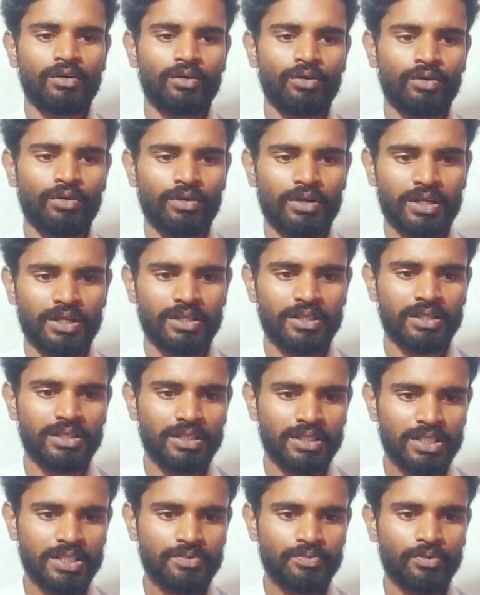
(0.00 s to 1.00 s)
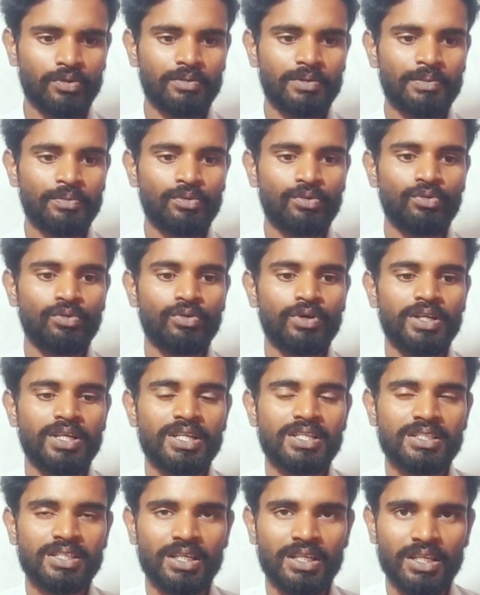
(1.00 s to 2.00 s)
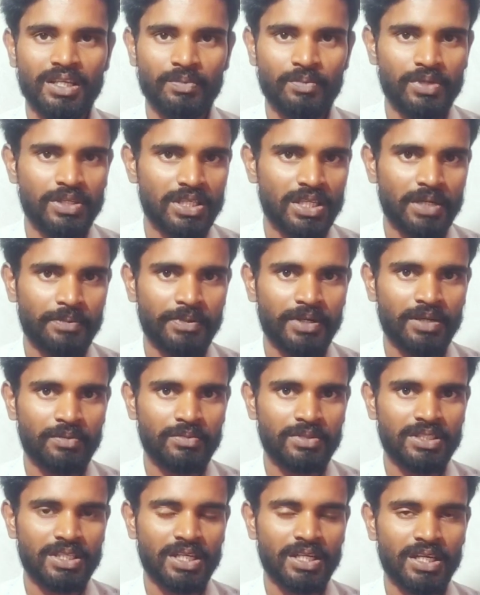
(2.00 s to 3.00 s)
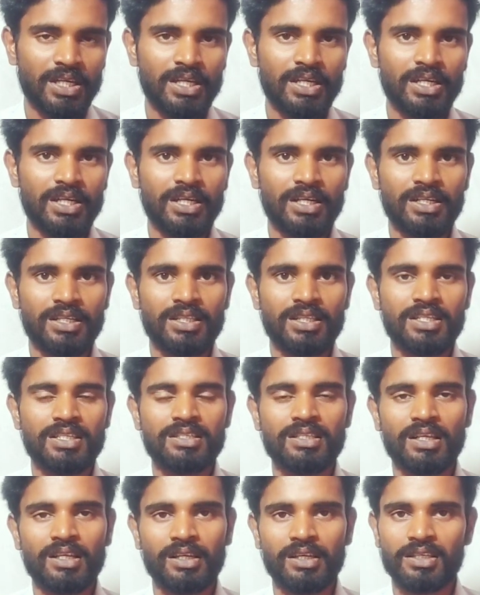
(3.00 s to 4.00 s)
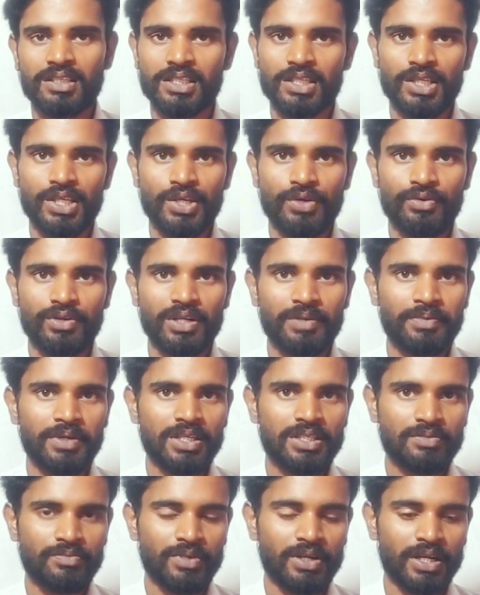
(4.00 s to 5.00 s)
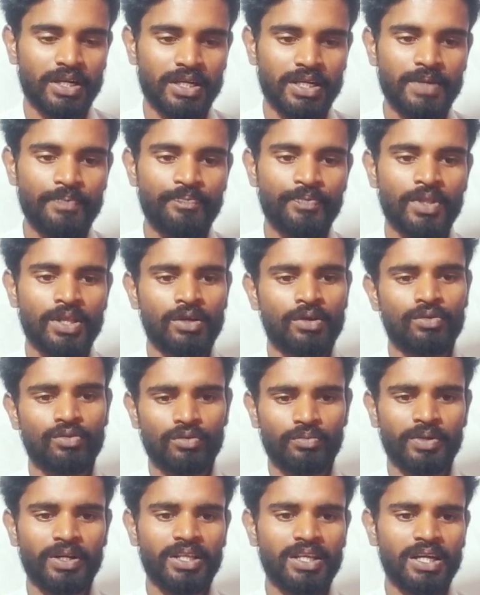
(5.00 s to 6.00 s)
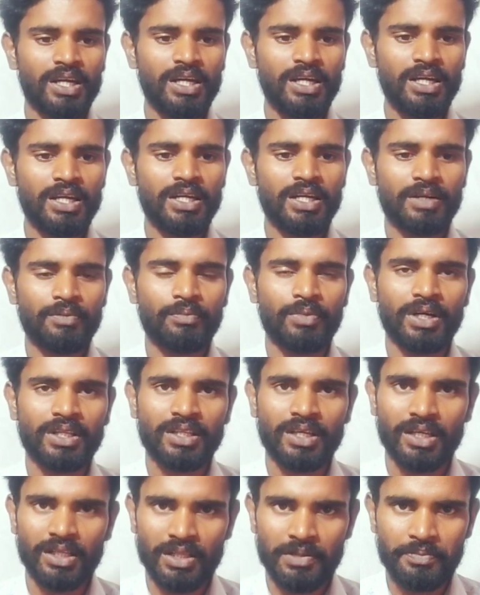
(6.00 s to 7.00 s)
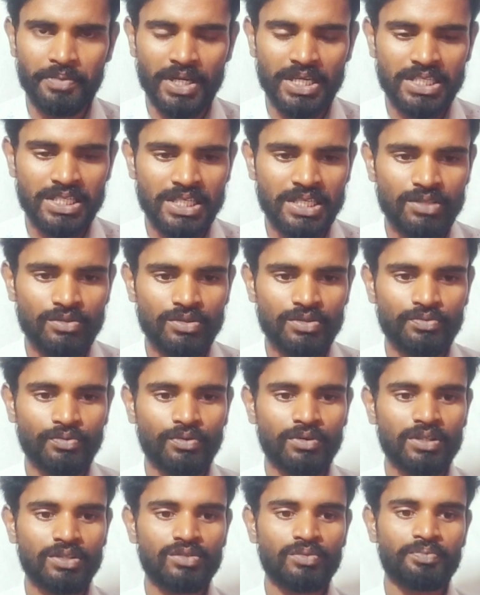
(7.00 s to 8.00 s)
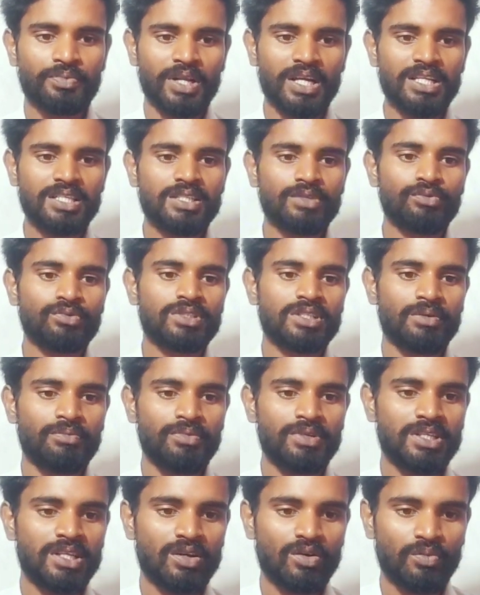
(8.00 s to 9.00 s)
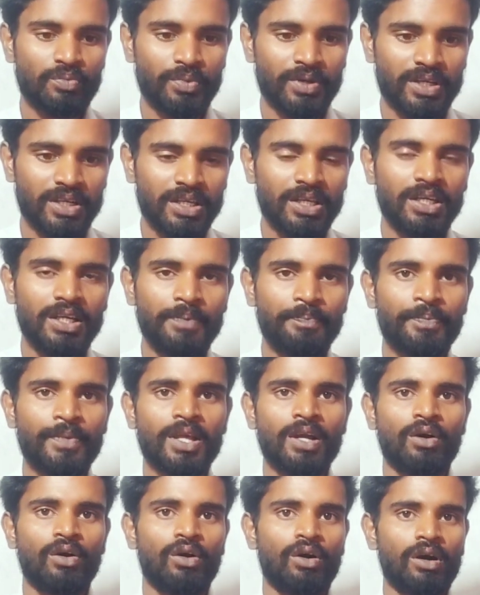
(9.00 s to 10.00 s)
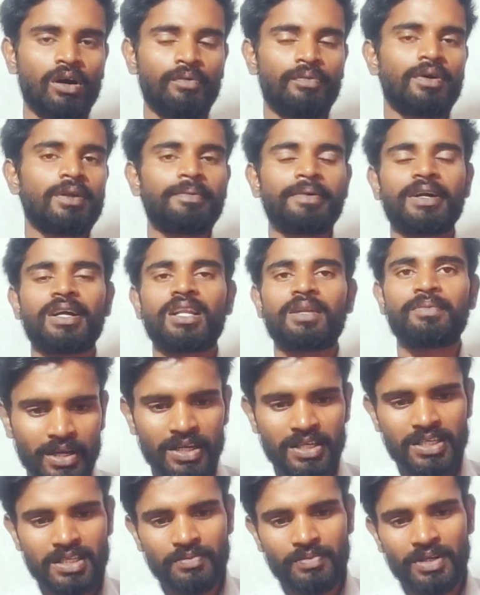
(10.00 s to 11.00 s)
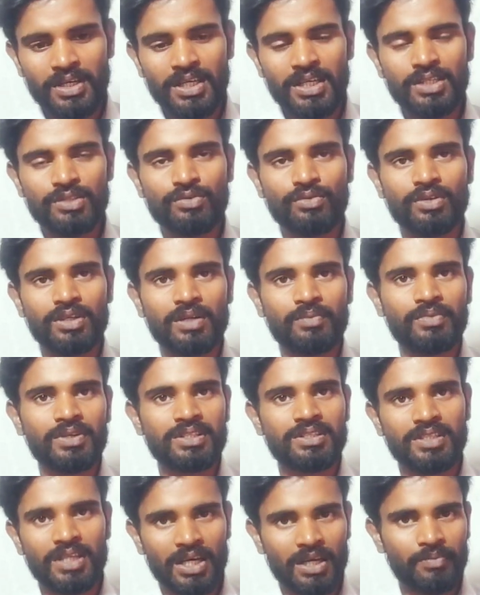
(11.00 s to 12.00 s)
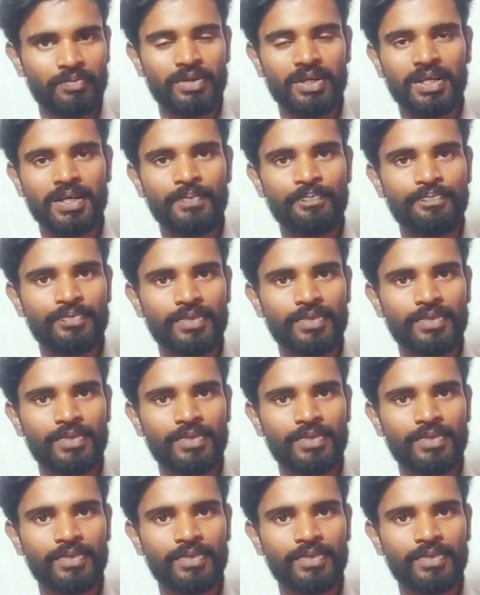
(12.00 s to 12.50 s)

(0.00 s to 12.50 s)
और इस फोन में आपको एक साल के मेजर अपडेट मिल जाएंगे एंड तीन साल के सिक्योरिटी अपडेट्स मिल रहे हैं तो बढ़िया है एंड बात करते हैं प्राइस की तो इस फोन की जो प्राइस है वो छब्बीस हज़ार रुपये है ऑफर वगैरह लिस्ट में है जो कि नंबर चार में है